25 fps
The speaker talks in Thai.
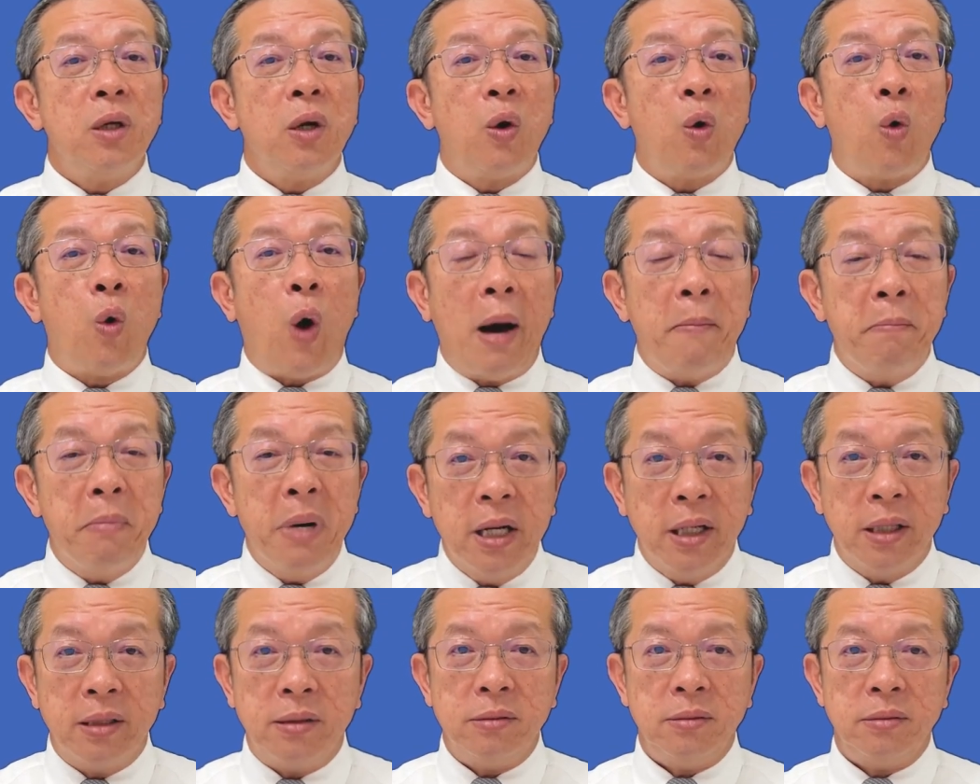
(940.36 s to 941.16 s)
ความมื
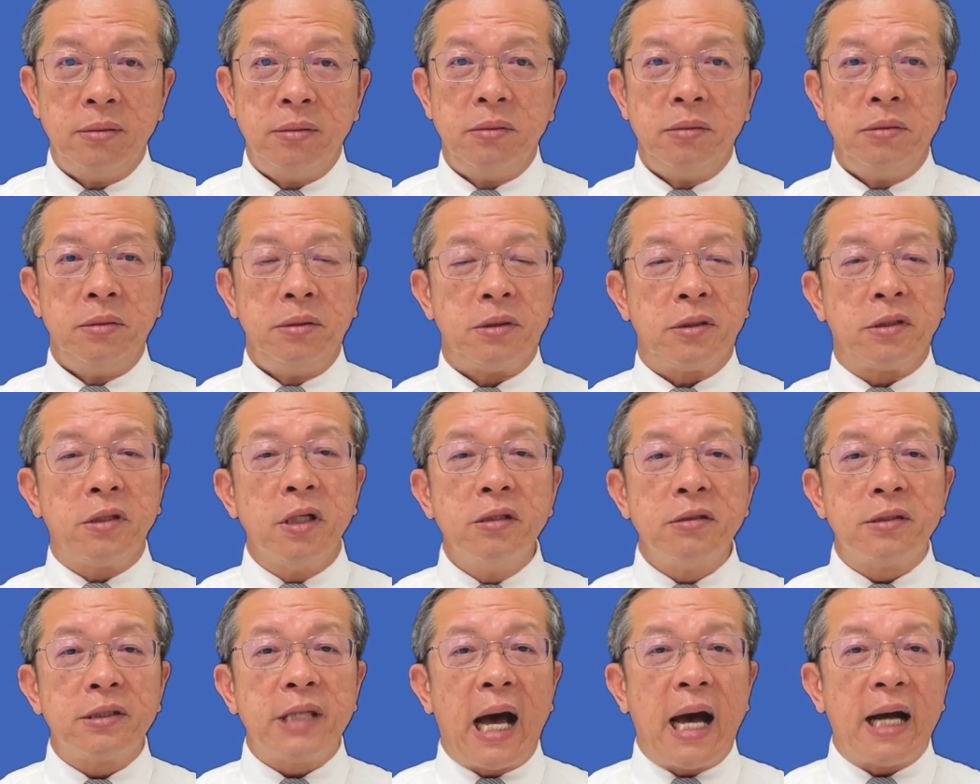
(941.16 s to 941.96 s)
ด ซึ่ง
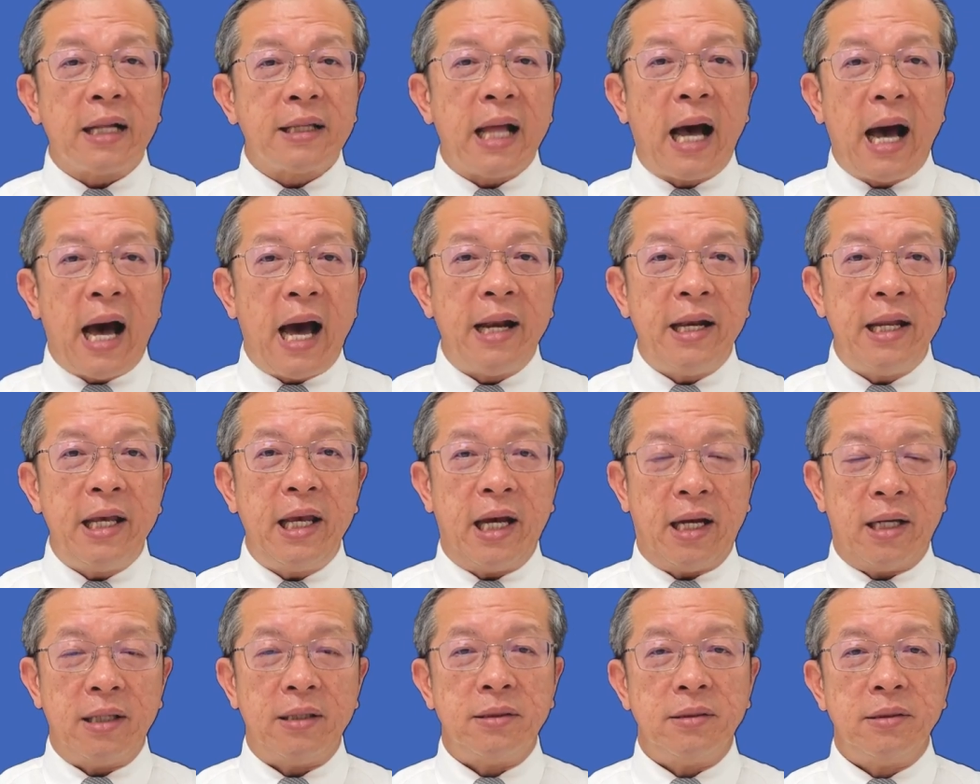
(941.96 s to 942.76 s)
ซาตานเนี่ย
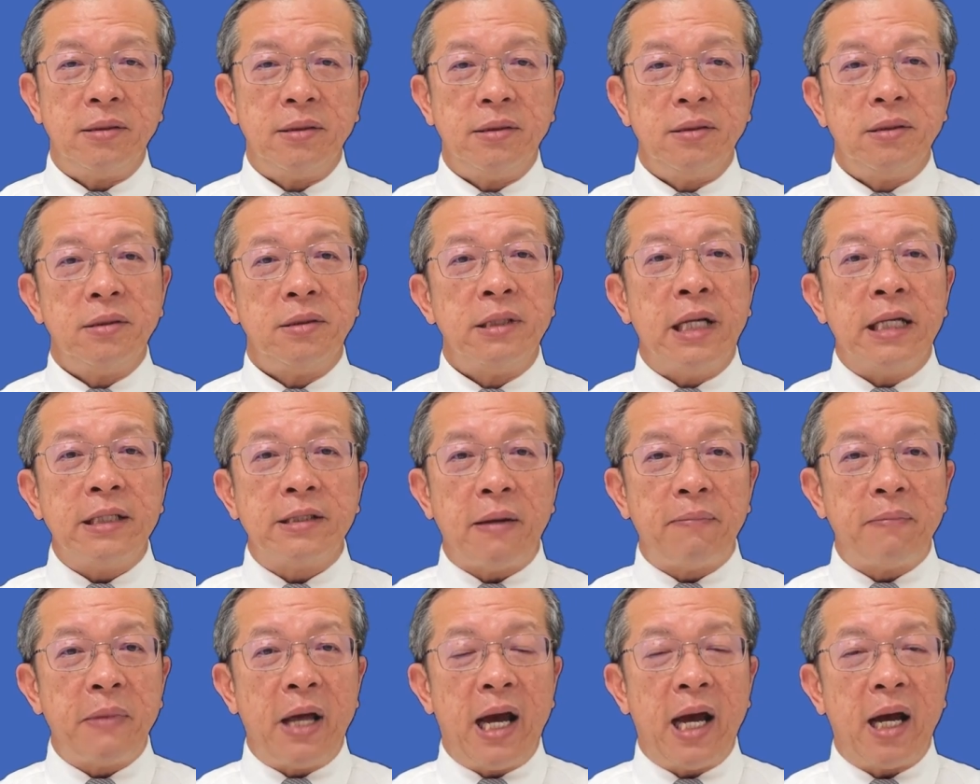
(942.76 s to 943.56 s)
ในสั
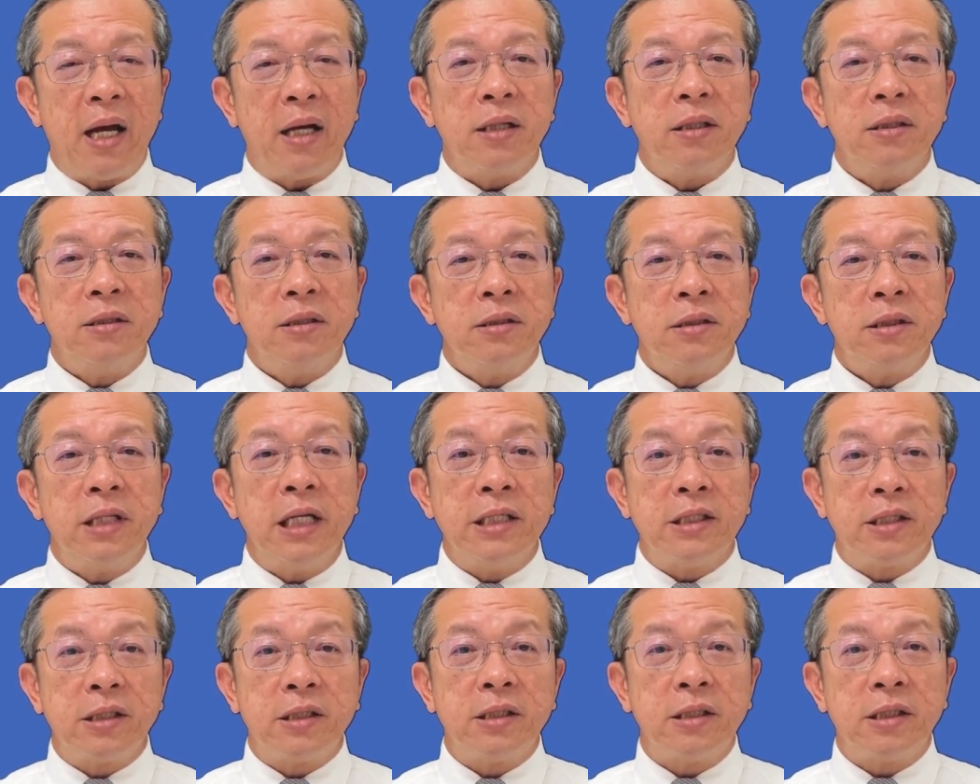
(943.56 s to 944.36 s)
ปดาห์ที่
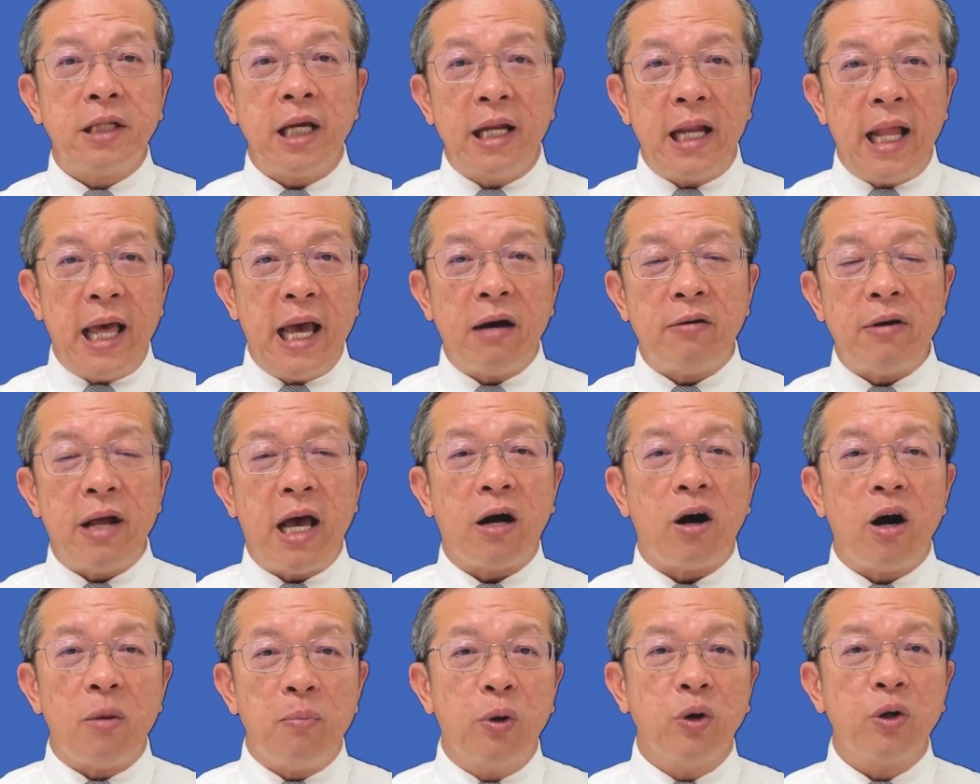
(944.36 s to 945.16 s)
ที่แล้วนะ
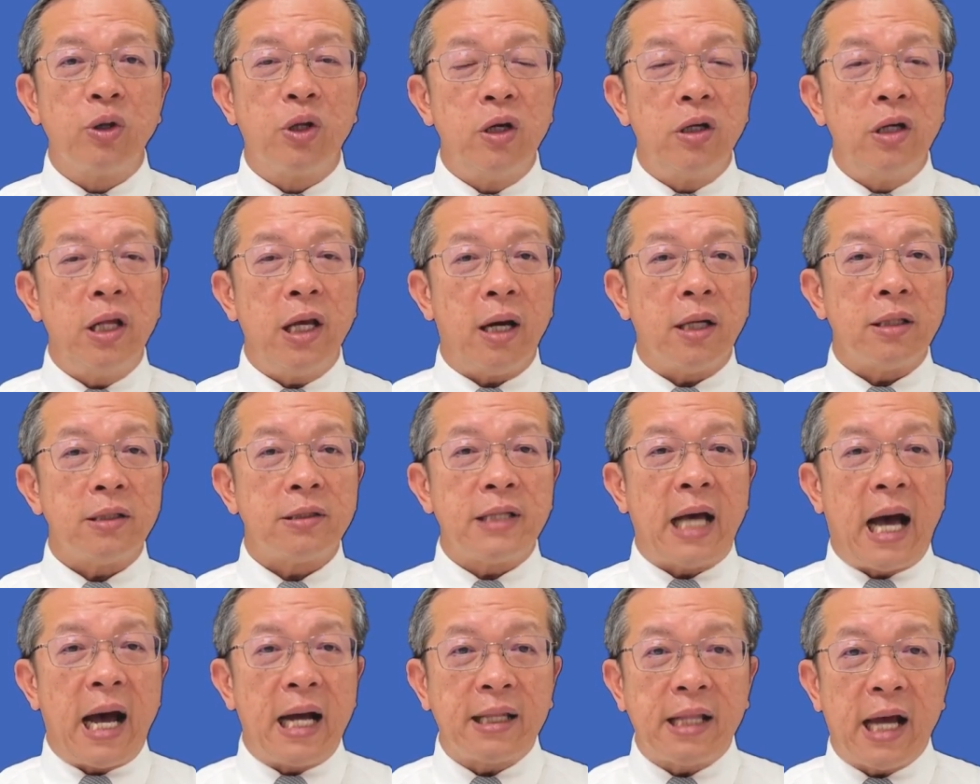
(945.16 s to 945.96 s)
ก็พูดถึงเนี่ย
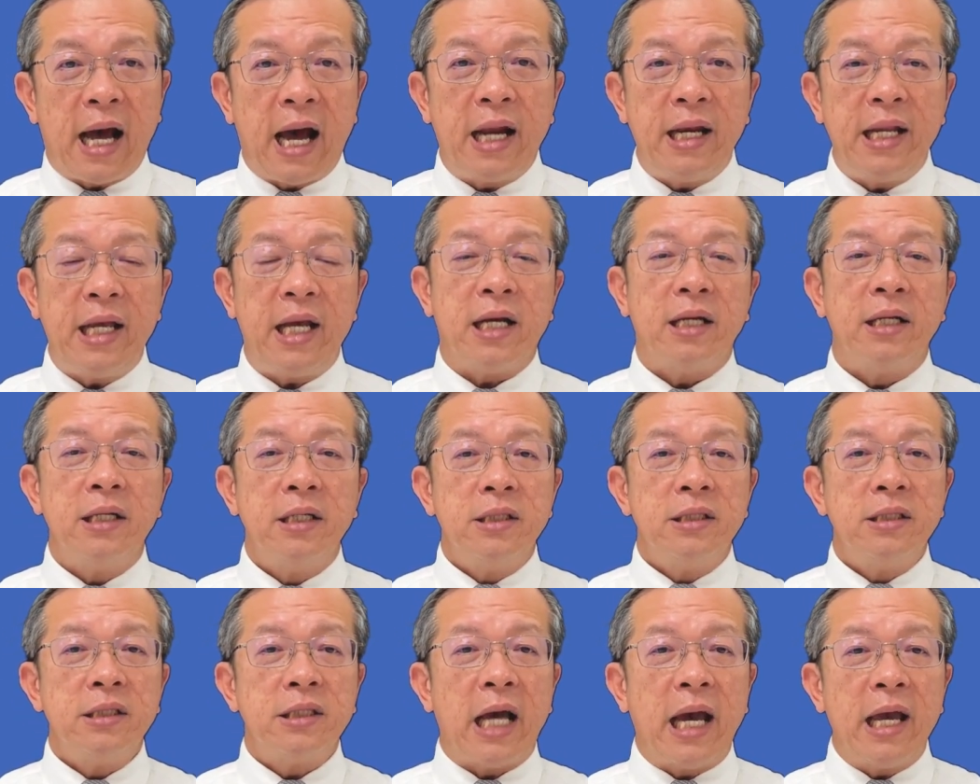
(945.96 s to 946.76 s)
ซาตานเนี่ย
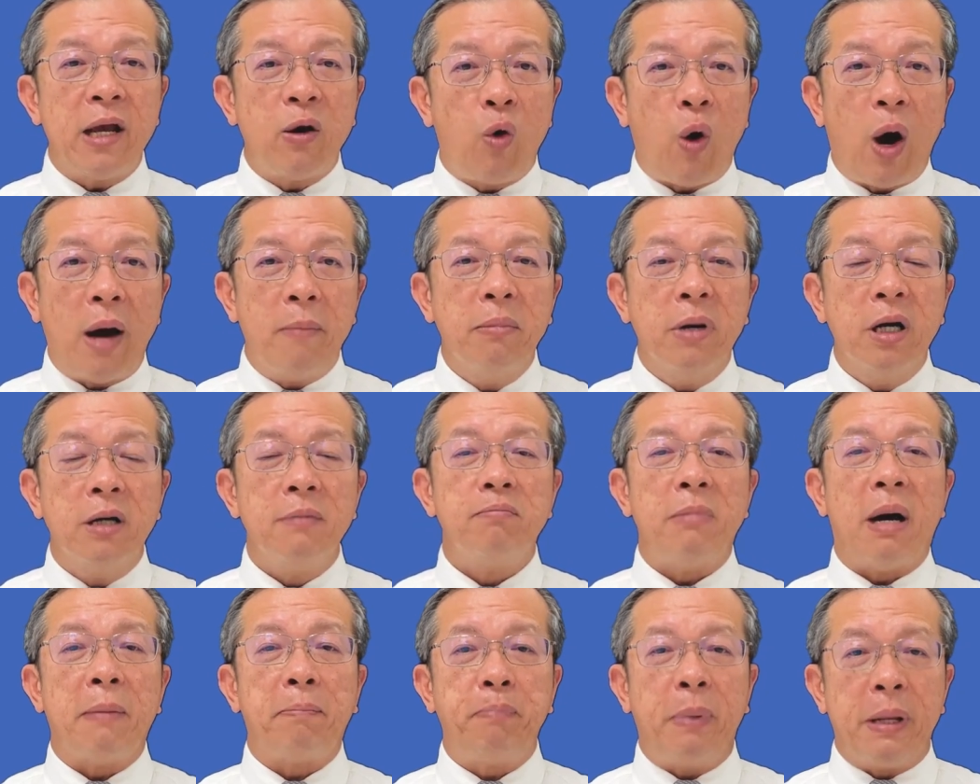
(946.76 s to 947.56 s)
ใช้ความมืด
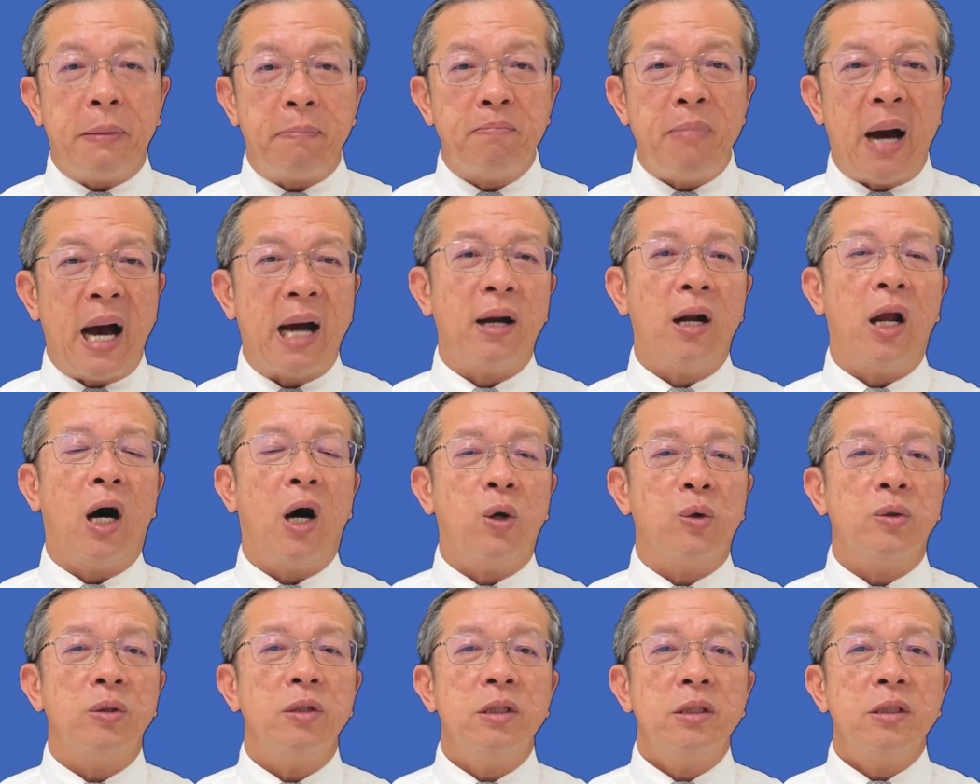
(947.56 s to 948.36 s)
มาปิดบังเรา
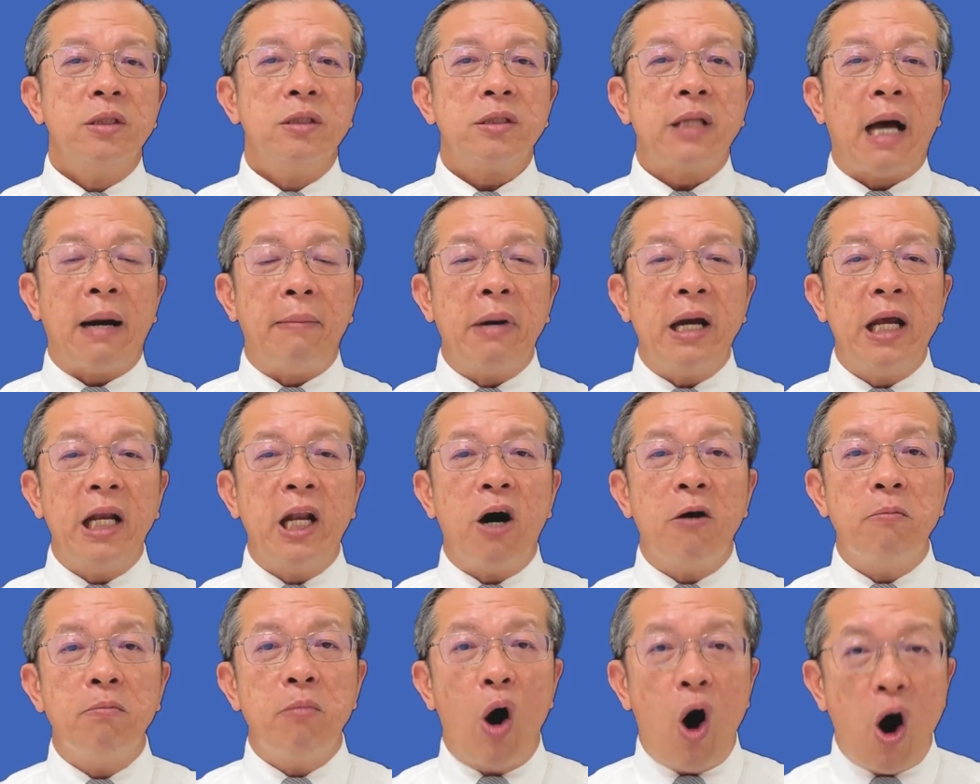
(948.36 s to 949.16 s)
ทำให้เรา
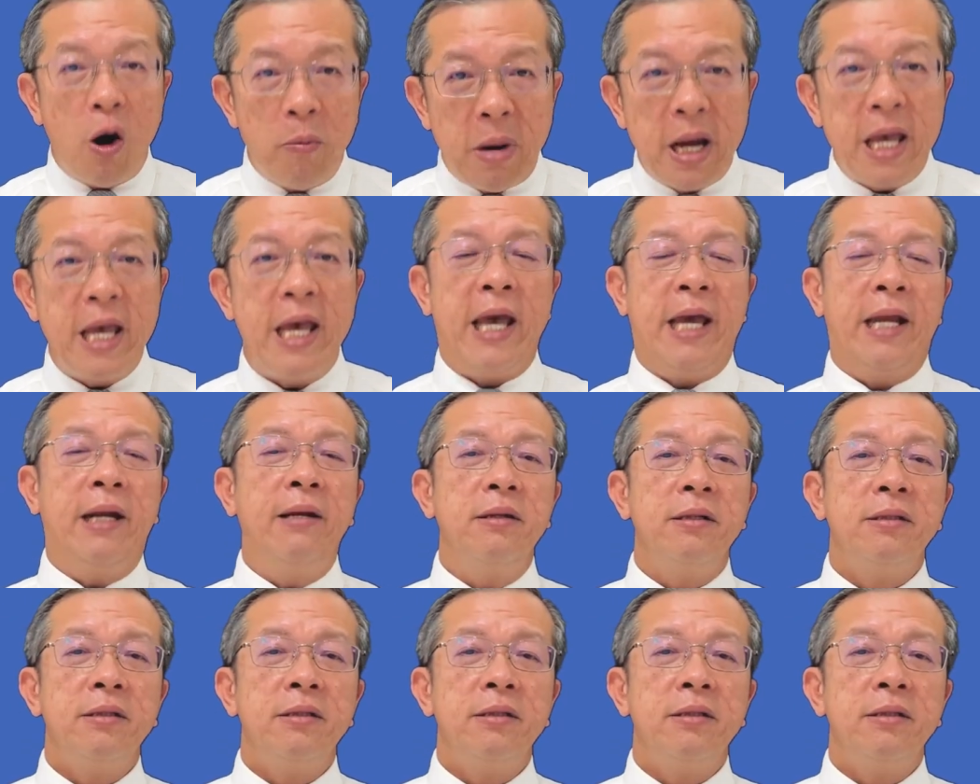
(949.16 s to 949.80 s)
มองไม่เห็น